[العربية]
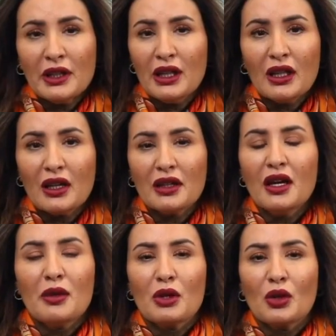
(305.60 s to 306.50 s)
بعدين انا
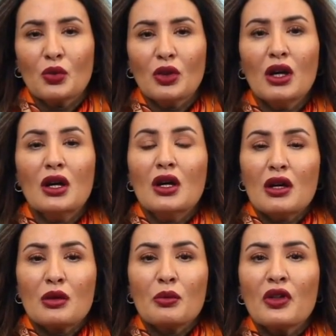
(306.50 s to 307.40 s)
دائما اقول
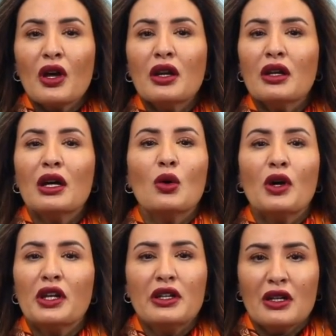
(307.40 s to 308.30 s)
رمضان
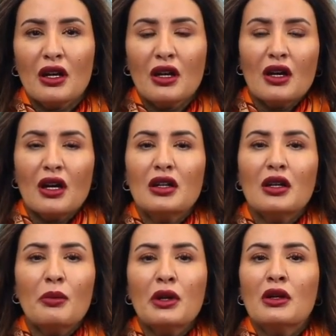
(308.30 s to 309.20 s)
هو نيه
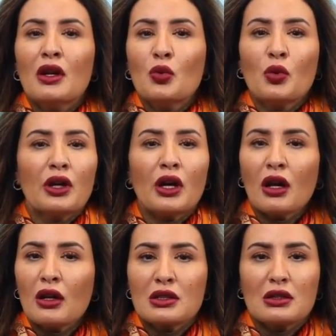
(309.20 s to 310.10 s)
احنا من ننوي ان
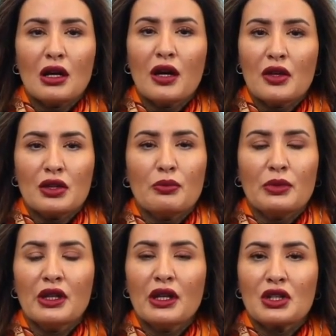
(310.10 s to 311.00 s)
خلاص هذا
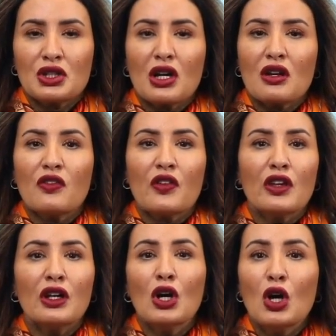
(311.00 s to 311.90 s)
بدينا الشهر
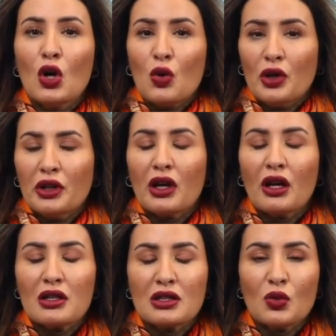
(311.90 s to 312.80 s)
الفضيل واحنا
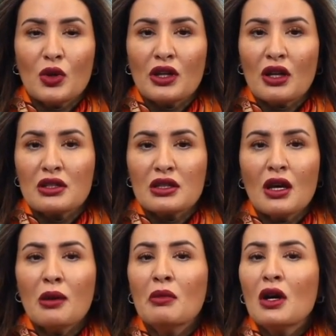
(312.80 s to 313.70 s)
خلاص نوينا
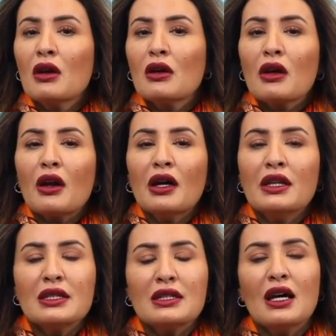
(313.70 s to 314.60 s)
الصيام راح
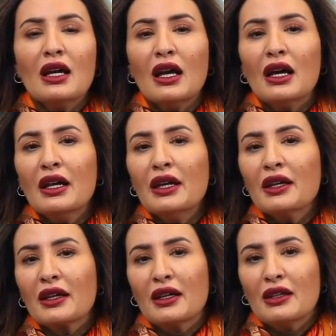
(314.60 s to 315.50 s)
يسهل
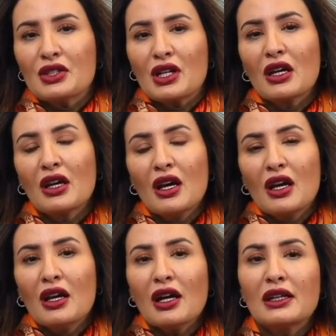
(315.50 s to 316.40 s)
علينا كل شيء
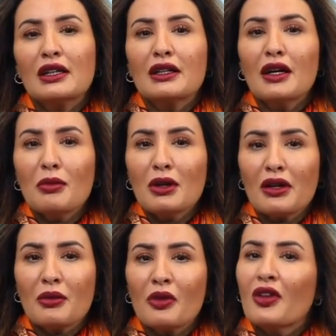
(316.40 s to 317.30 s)
لكن
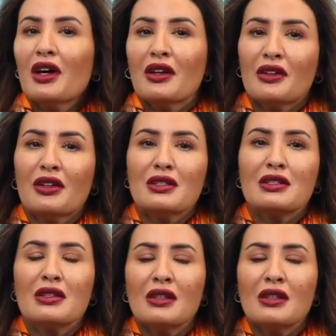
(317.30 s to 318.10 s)
قبل رمضان نحس